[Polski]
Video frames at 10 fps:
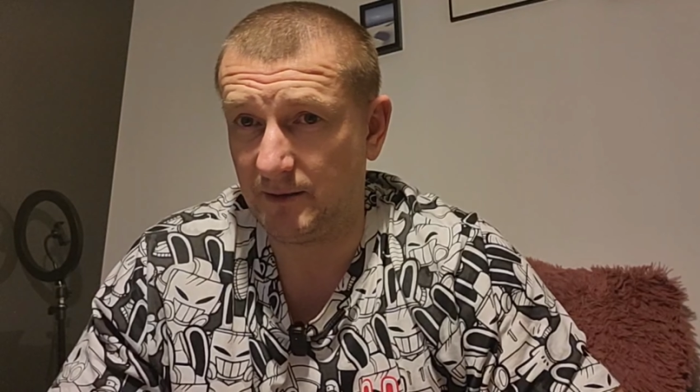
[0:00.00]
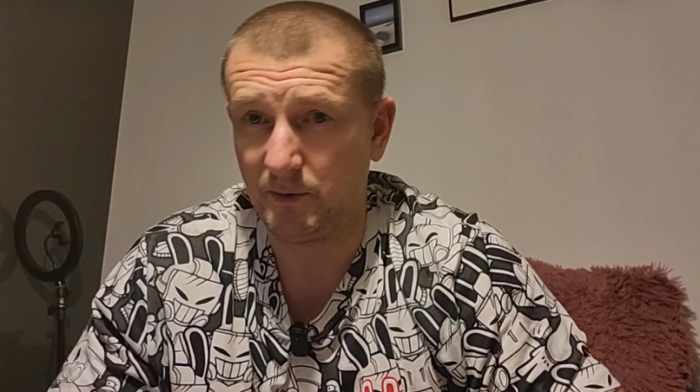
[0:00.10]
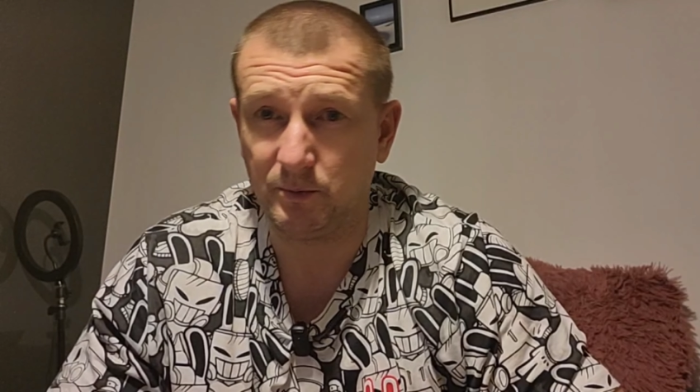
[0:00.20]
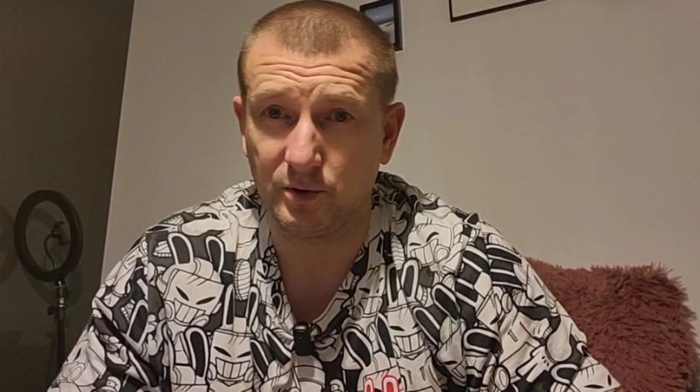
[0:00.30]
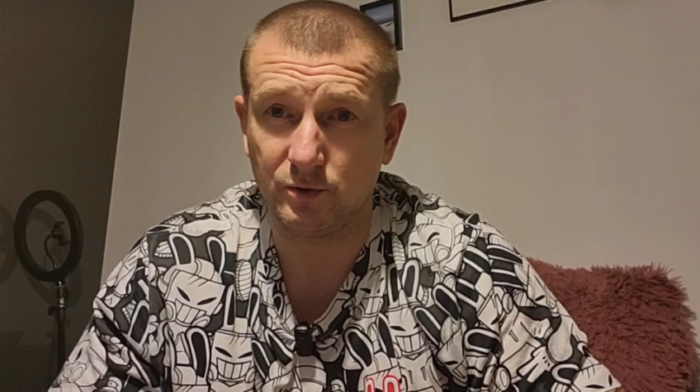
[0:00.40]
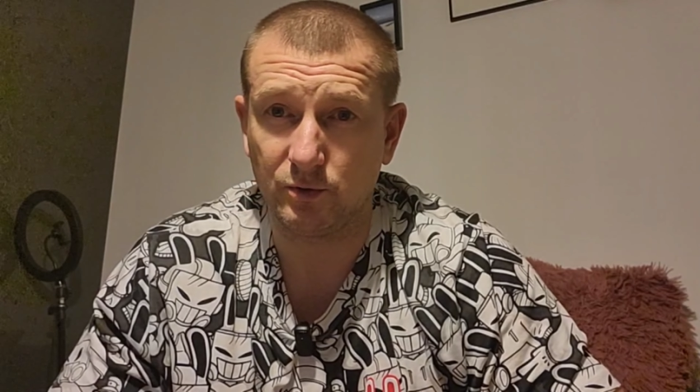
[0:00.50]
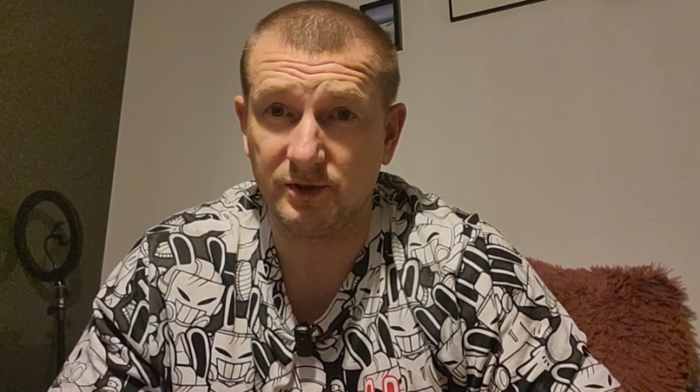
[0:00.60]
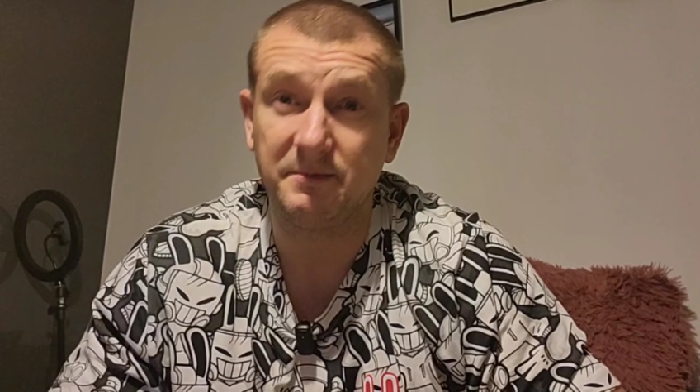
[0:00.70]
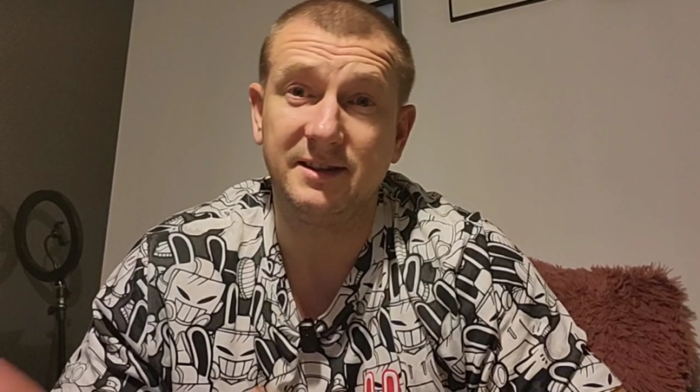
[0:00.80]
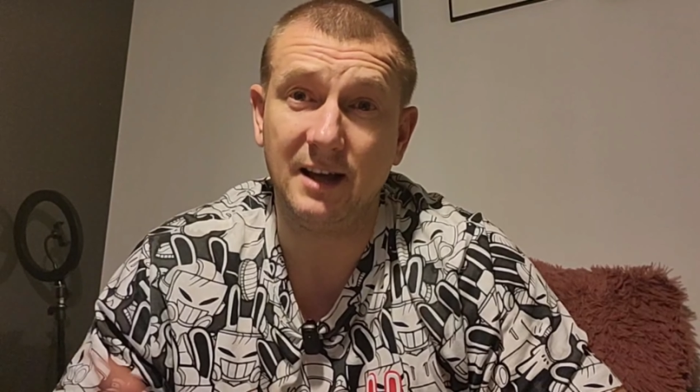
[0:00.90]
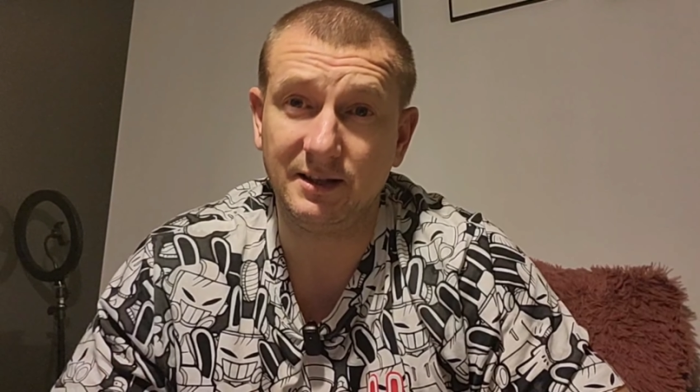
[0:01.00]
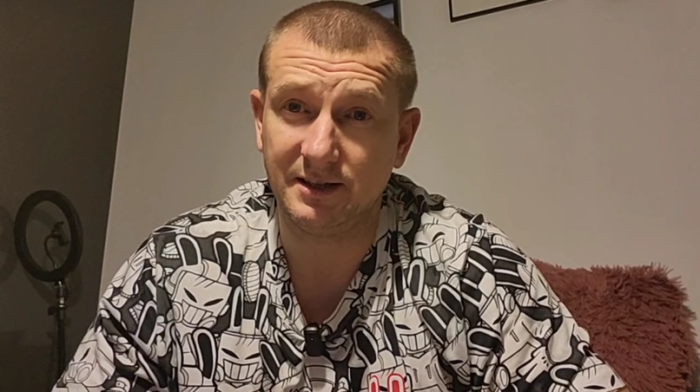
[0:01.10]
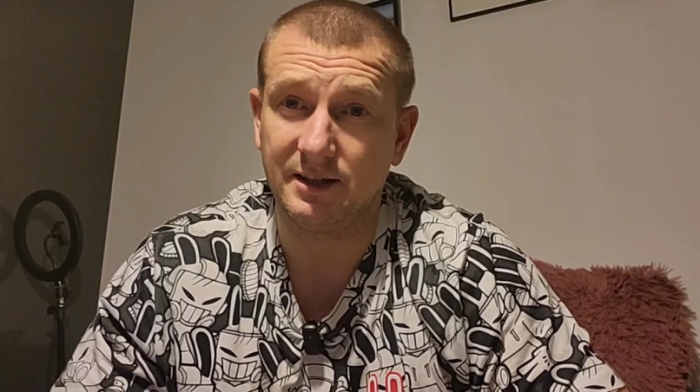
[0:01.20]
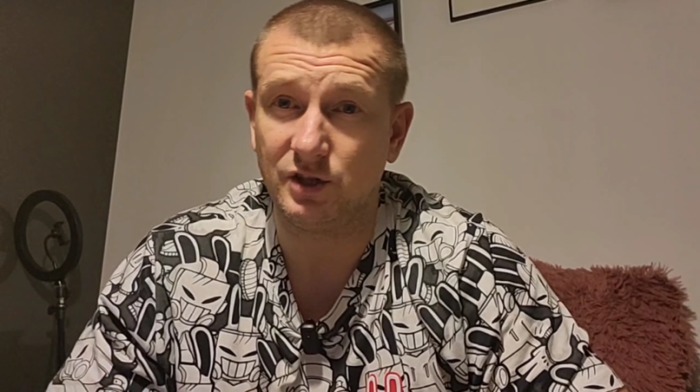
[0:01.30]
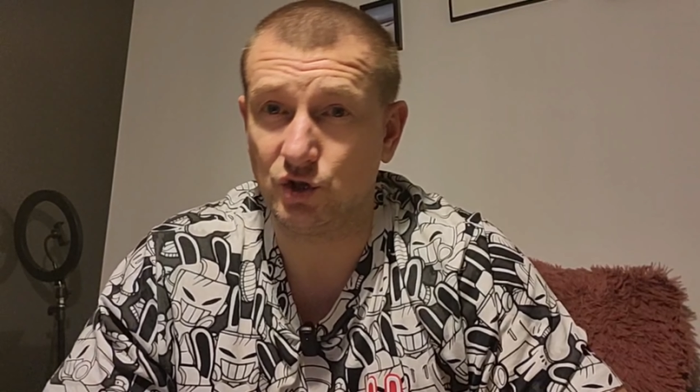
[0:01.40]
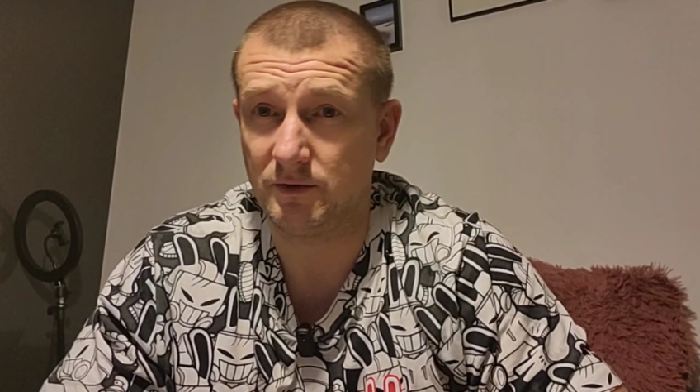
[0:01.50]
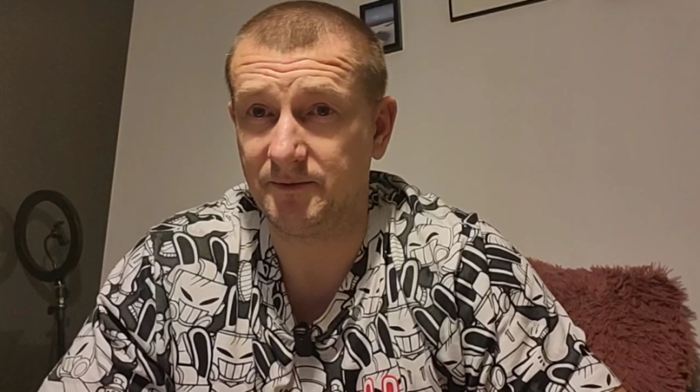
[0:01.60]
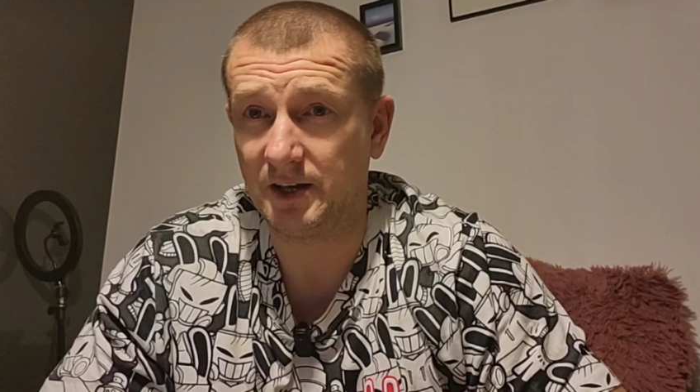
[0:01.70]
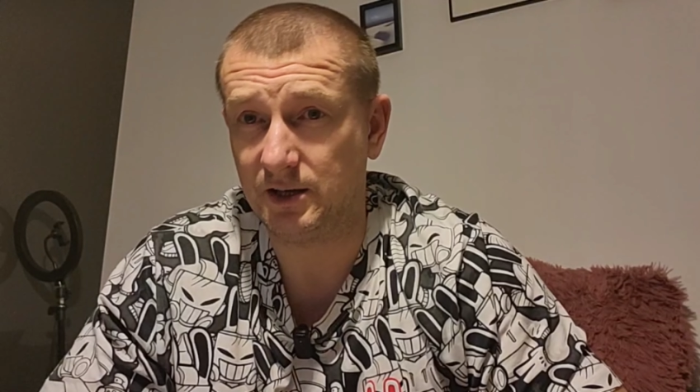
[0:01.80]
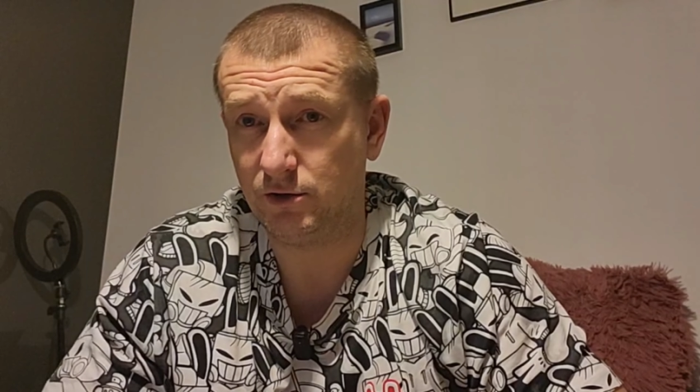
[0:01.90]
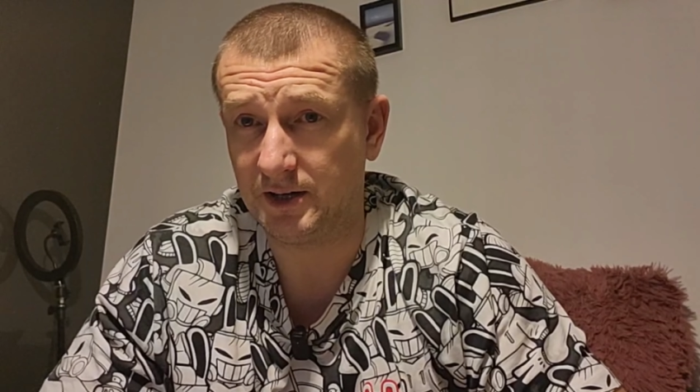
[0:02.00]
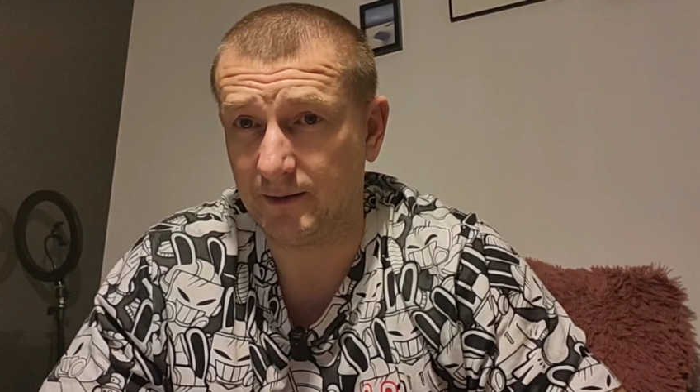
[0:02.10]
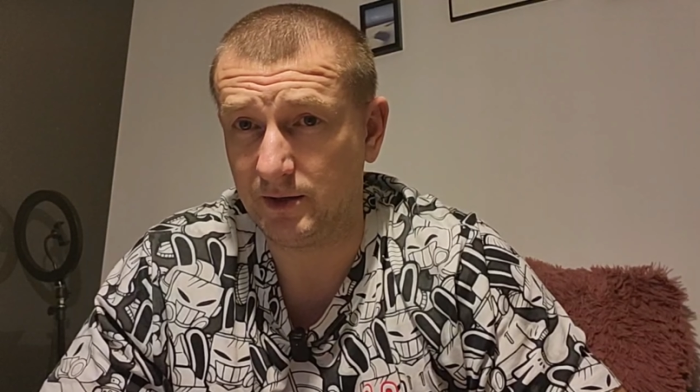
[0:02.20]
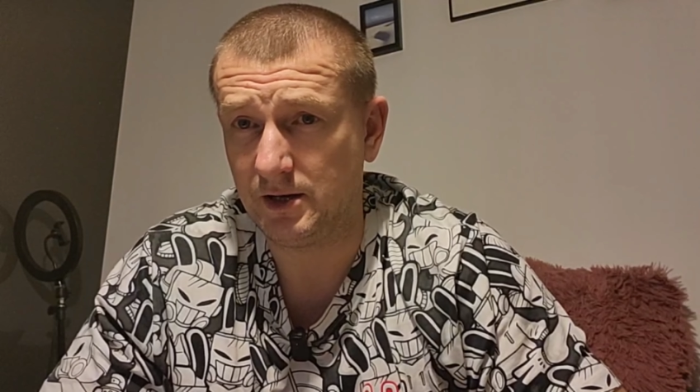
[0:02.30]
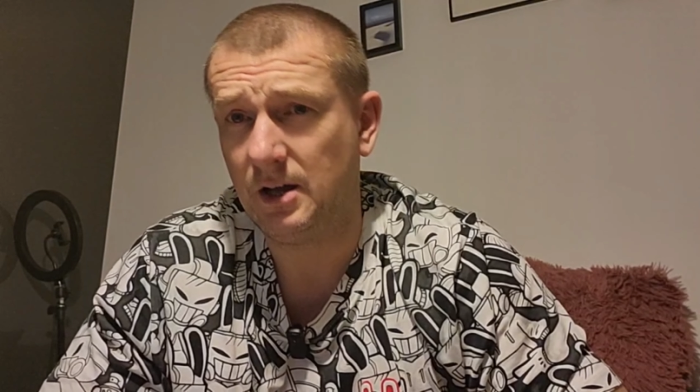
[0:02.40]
Ja po prostu specjalnie zaniżyłem te kilogramy,